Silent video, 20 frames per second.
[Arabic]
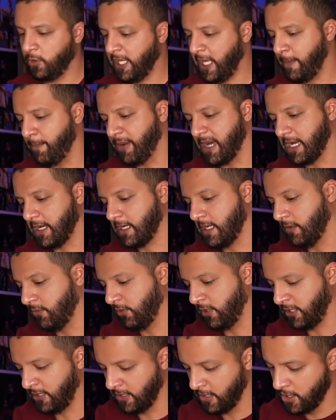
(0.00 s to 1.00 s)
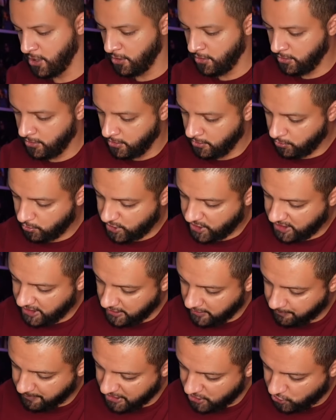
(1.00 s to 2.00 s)
نحبها خاوتي
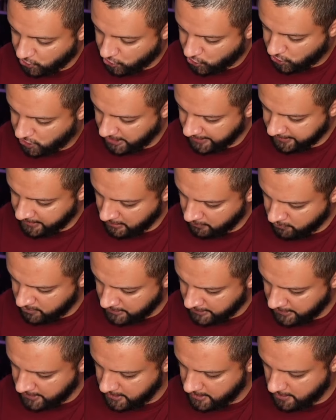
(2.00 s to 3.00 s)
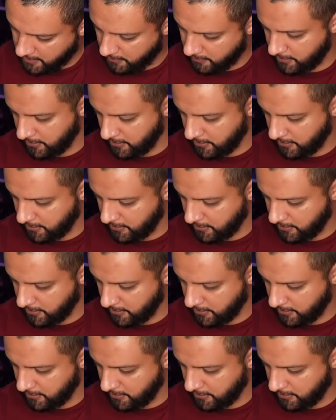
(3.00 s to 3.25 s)
وزدت تبان جديده ونقيه